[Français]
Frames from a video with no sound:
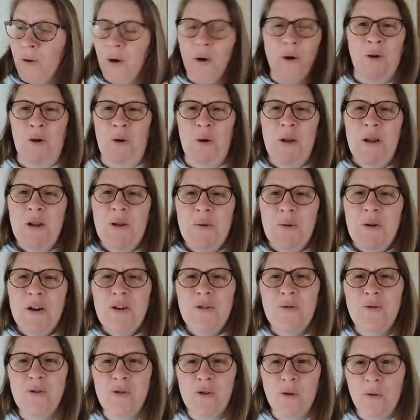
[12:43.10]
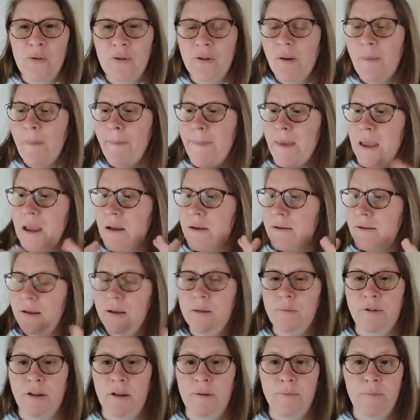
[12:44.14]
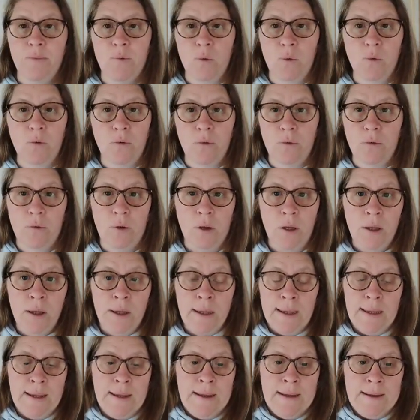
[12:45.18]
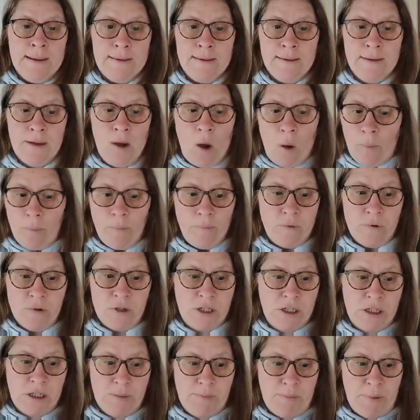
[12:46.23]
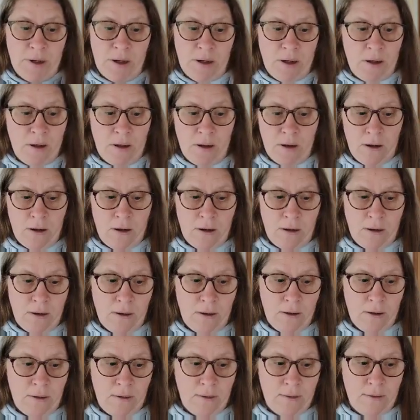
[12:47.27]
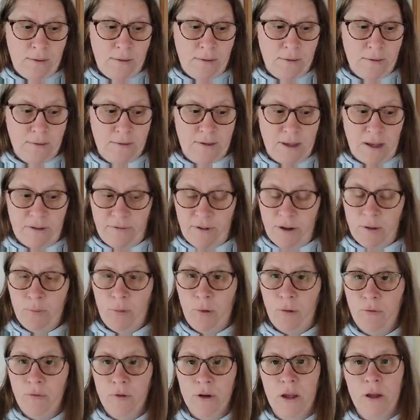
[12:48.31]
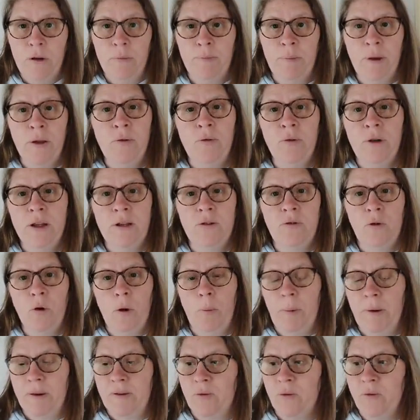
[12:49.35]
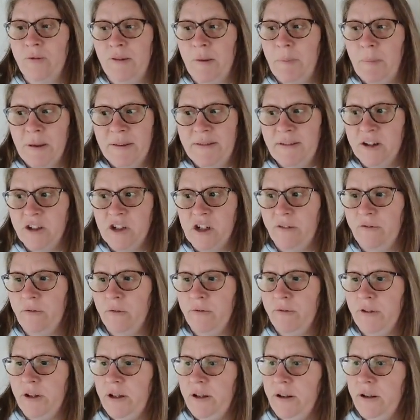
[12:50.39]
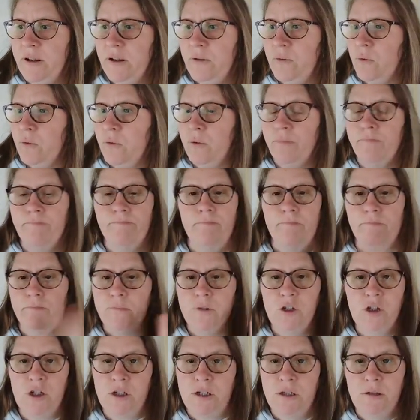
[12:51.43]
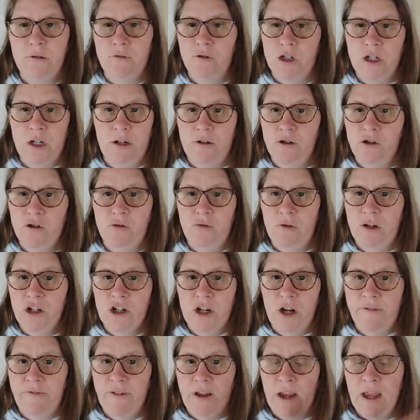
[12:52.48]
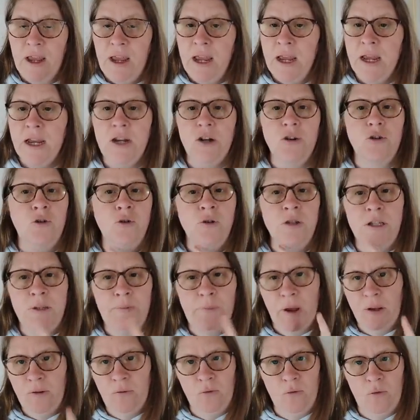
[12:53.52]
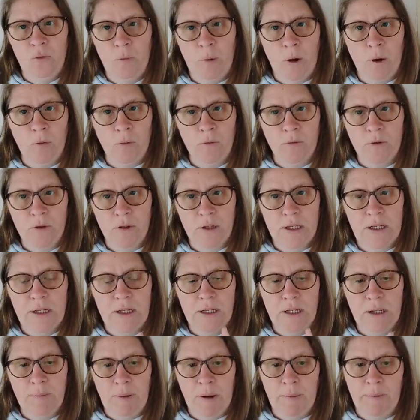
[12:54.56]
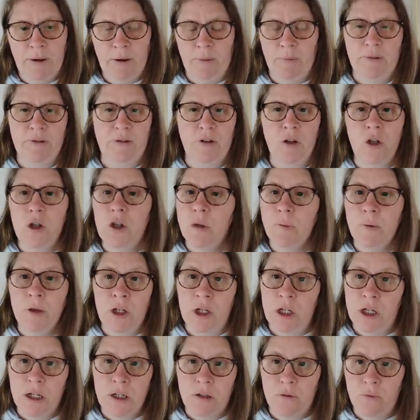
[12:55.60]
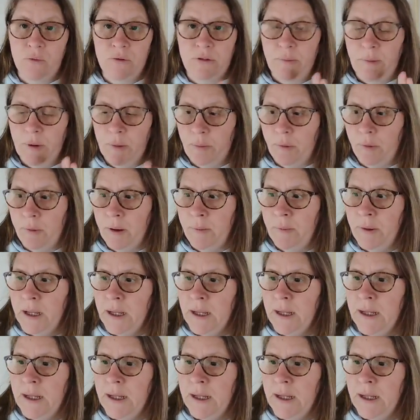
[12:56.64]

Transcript: Donc, je suis désolée, je suis chiante, mais c'est comme ça. Donc, euh, non, j'ai pas. Ça a failli me provoquer une panne de lecture parce que c'est pas ça que j'avais envie de lire. Donc, je dis, je, lâche l'affaire. Je ne dis pas du tout, par contre, qu'il n'est pas bien parce qu'il était bien écrit et tout, c'est pas le problème.